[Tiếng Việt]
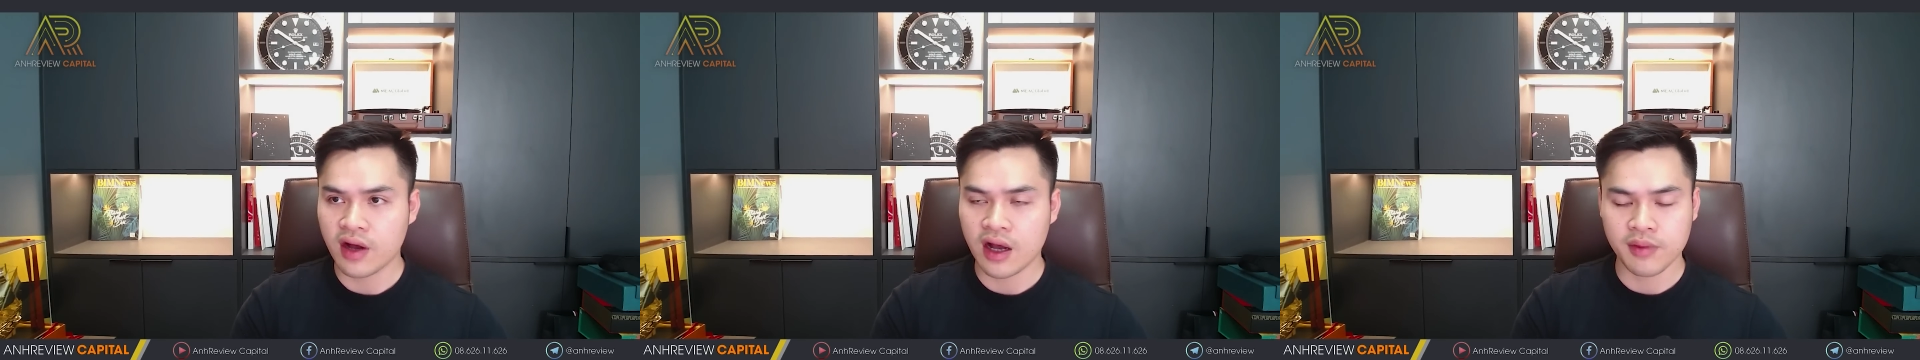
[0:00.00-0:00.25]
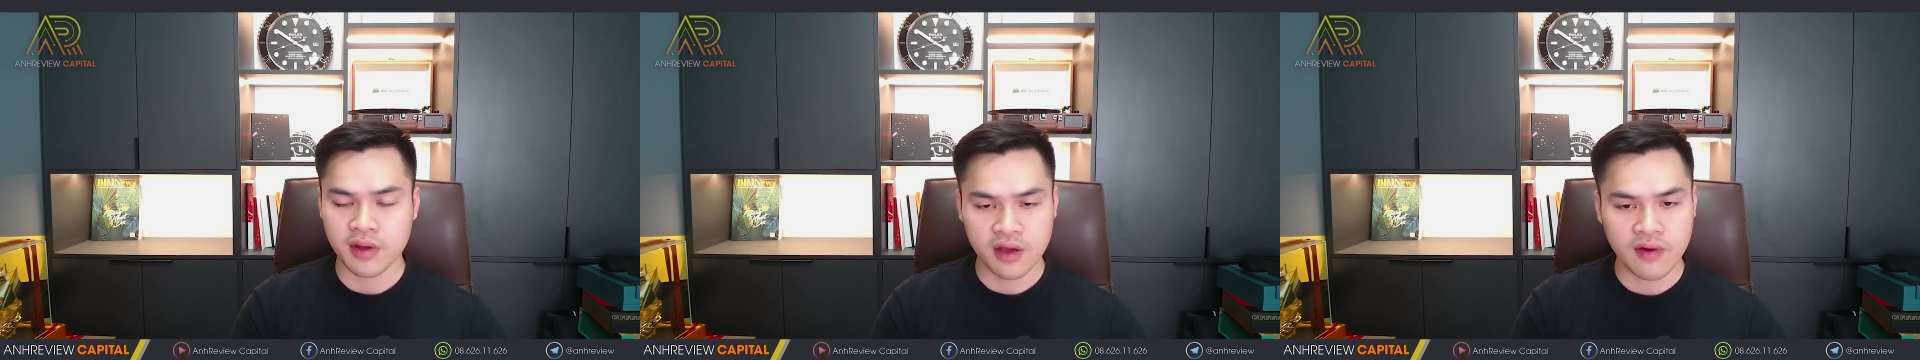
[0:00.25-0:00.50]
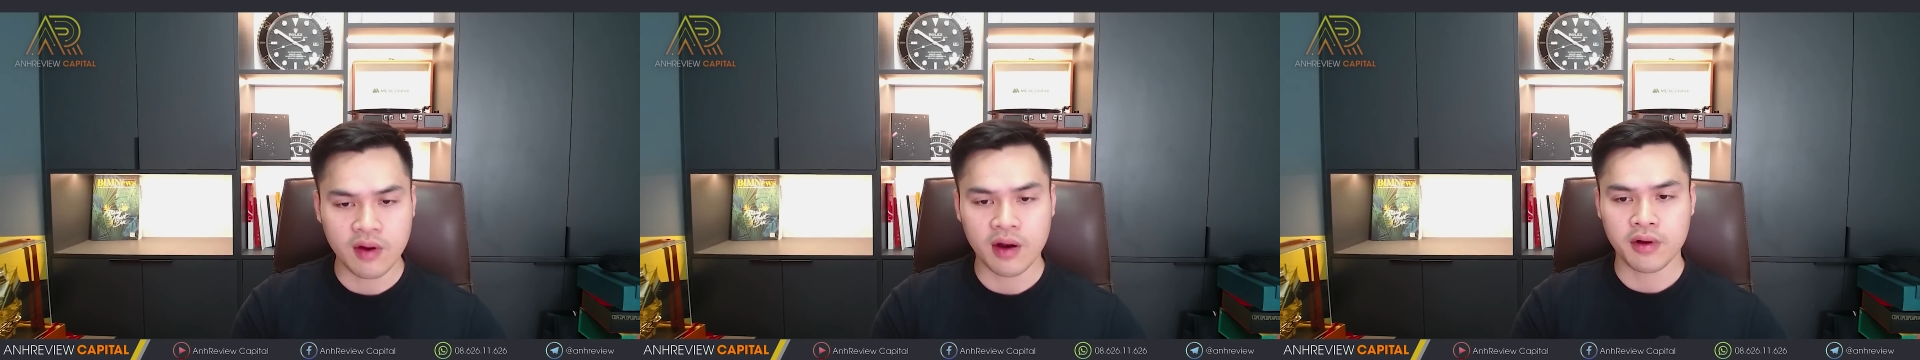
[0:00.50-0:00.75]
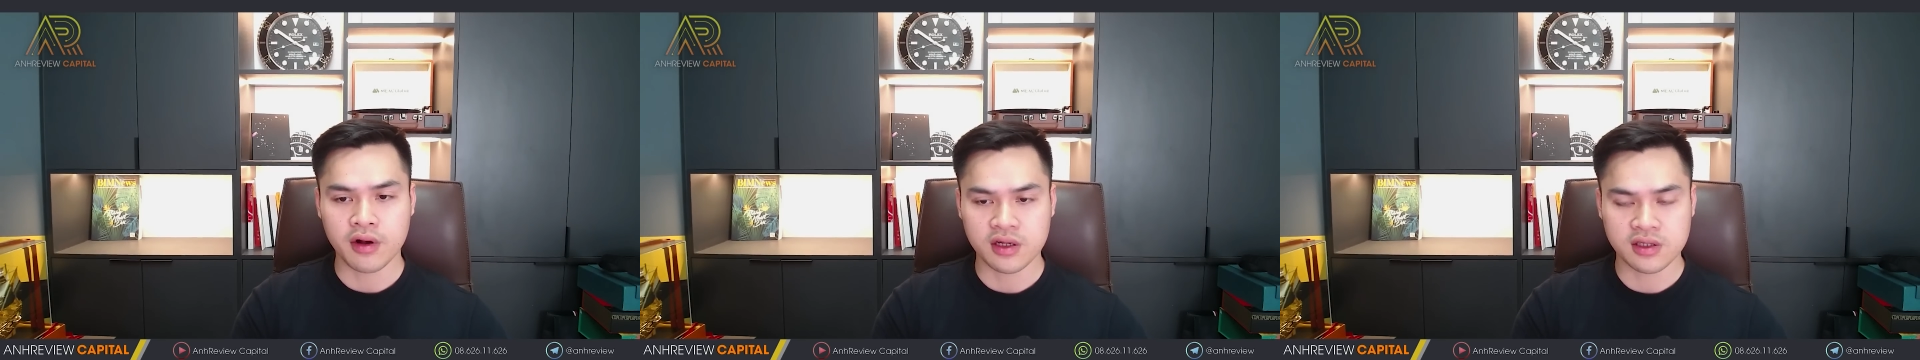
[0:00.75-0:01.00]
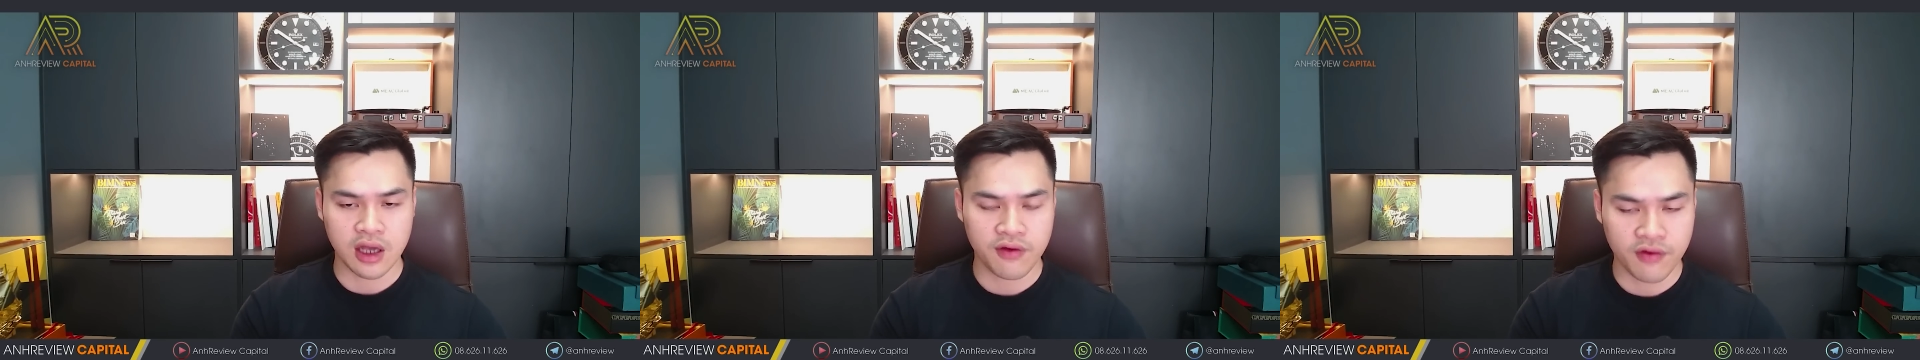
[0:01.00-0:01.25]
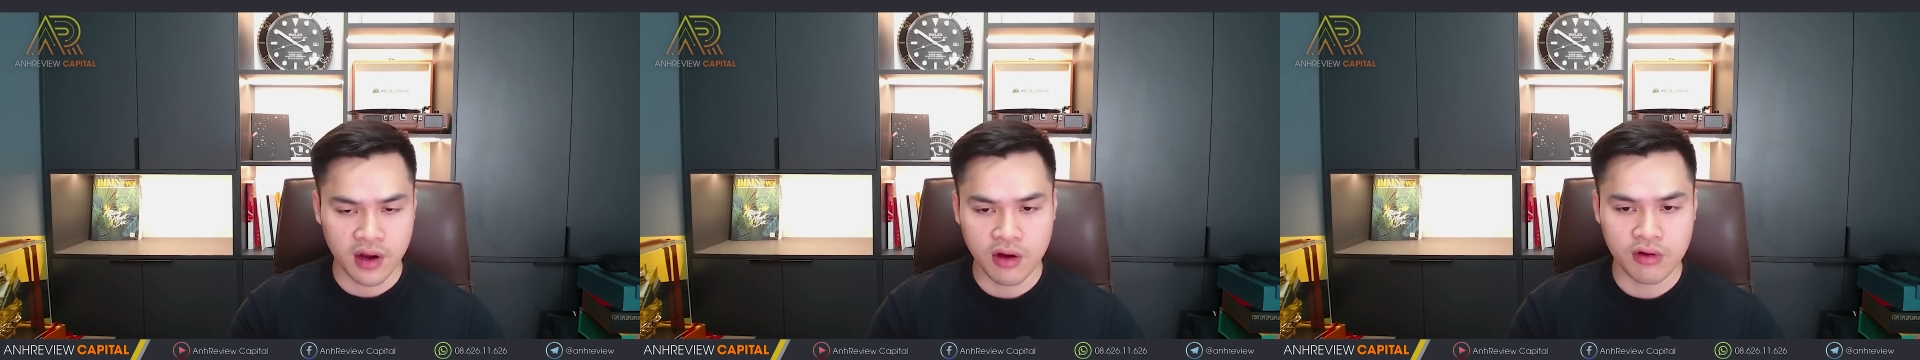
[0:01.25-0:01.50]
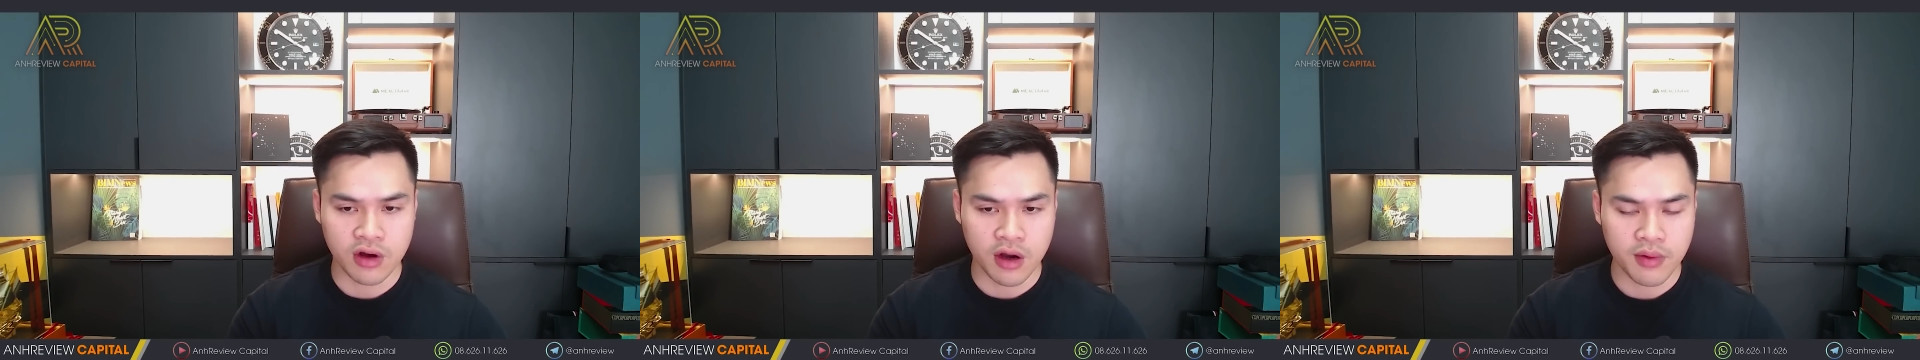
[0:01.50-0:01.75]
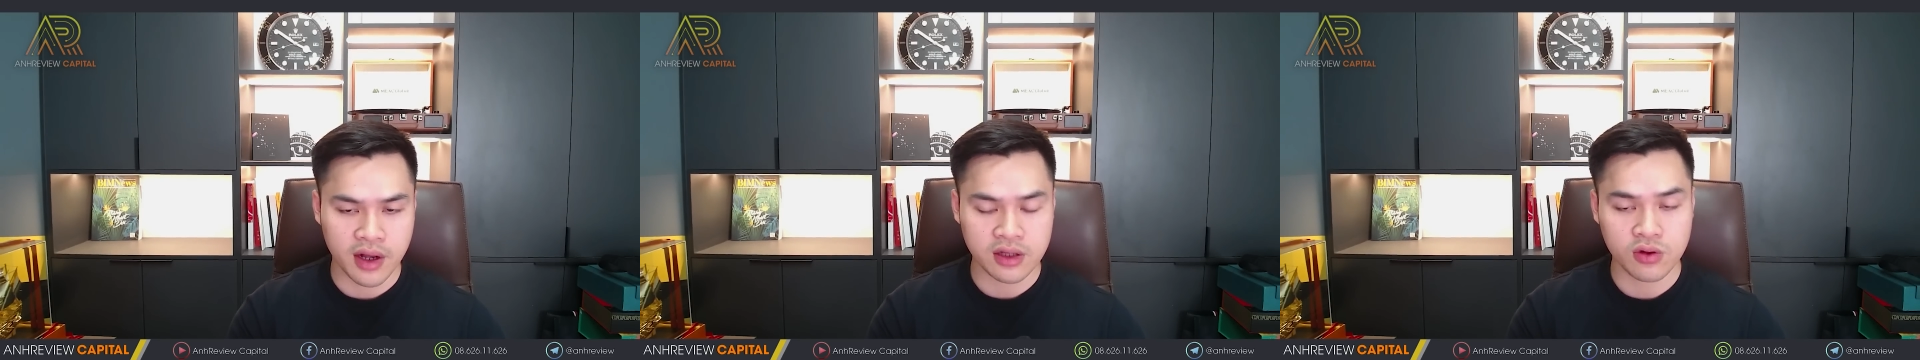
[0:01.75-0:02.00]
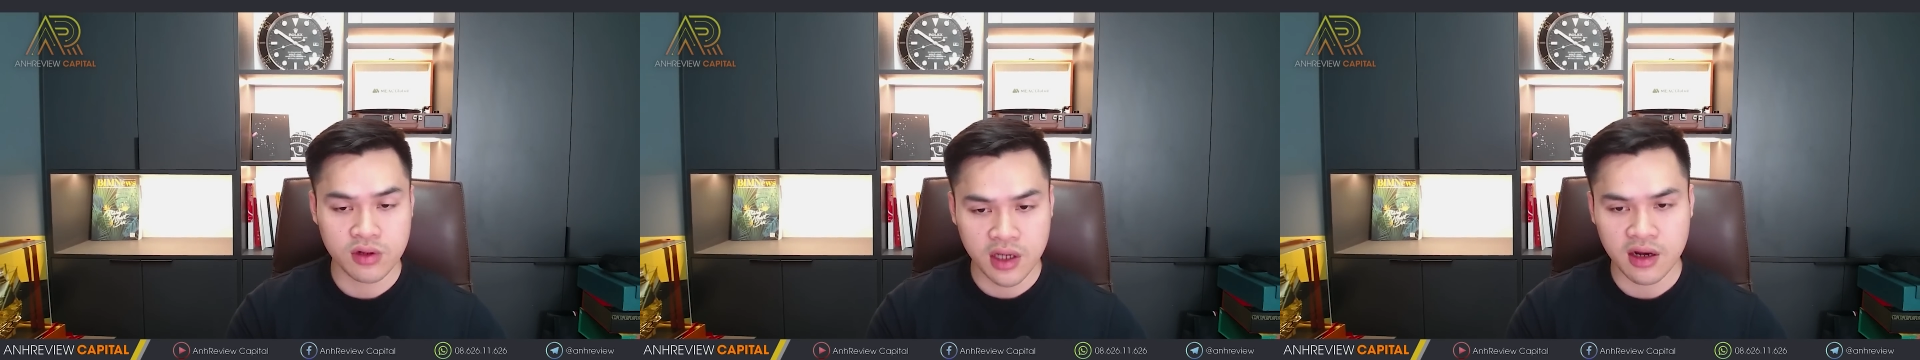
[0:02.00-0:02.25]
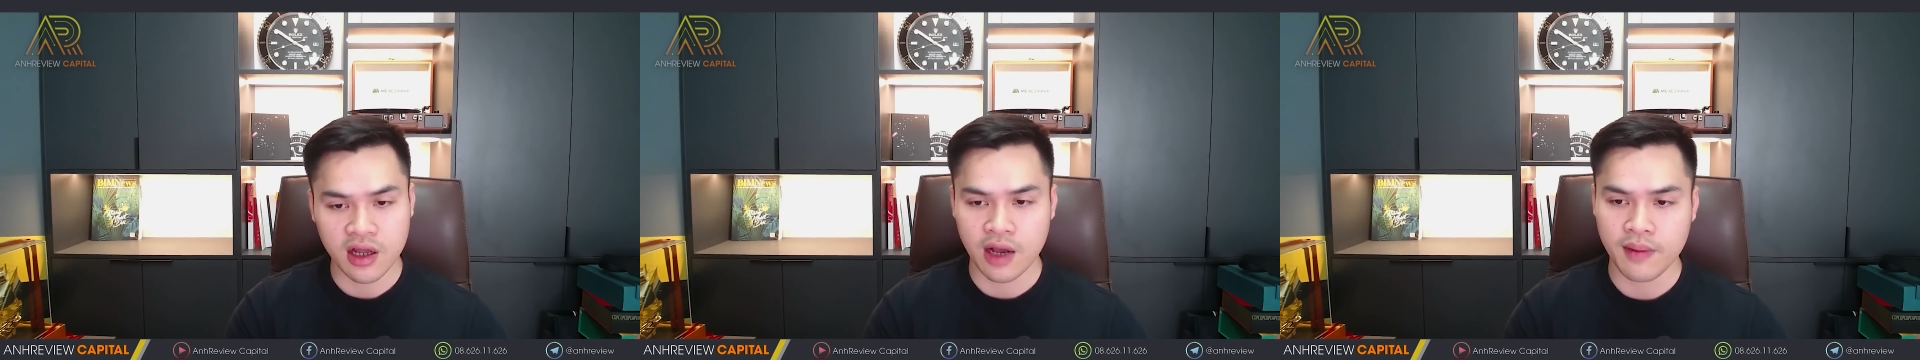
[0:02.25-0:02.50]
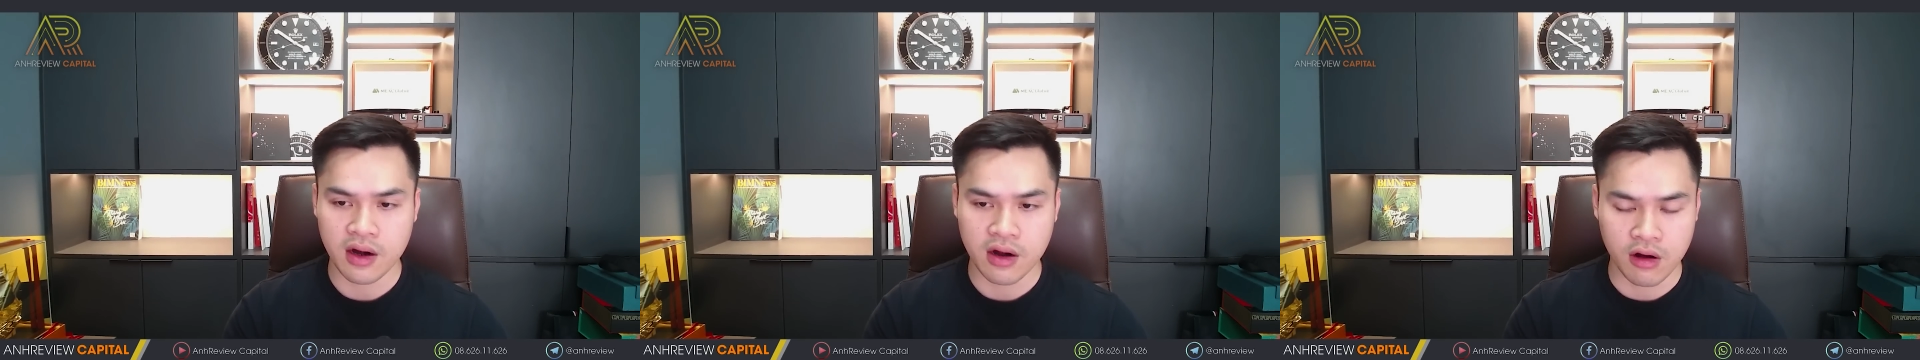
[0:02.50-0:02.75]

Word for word: và mình hy vọng là mọi người sẽ follow nó một cách tốt nhất để các bạn